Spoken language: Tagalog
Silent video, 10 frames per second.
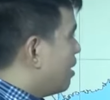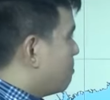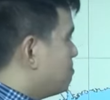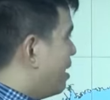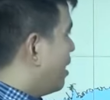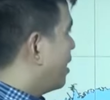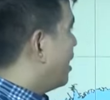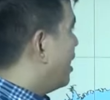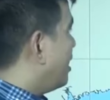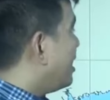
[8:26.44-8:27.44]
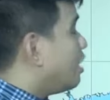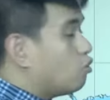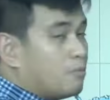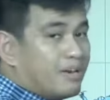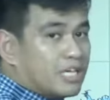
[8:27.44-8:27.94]
magliliko
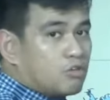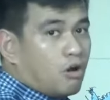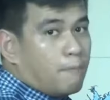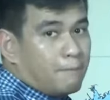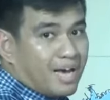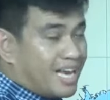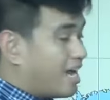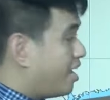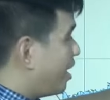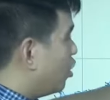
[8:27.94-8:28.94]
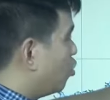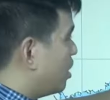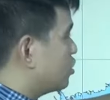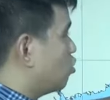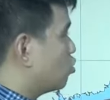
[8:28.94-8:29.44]
naman ito, pakilagang kanluran. So